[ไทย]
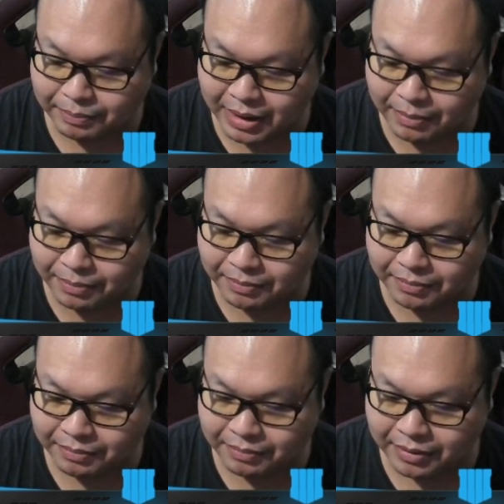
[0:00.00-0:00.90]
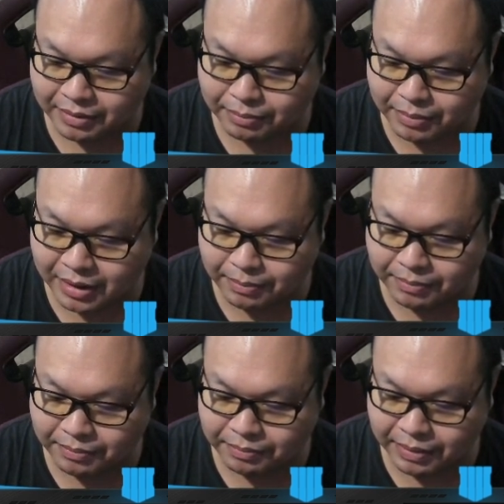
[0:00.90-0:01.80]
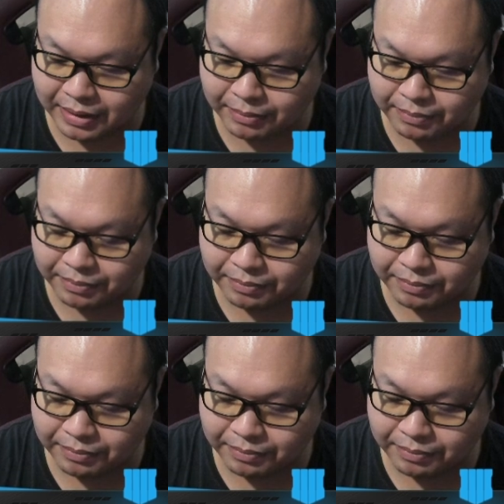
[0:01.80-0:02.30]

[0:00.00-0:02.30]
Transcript: ปึ๊บปึ๊บปึ๊บ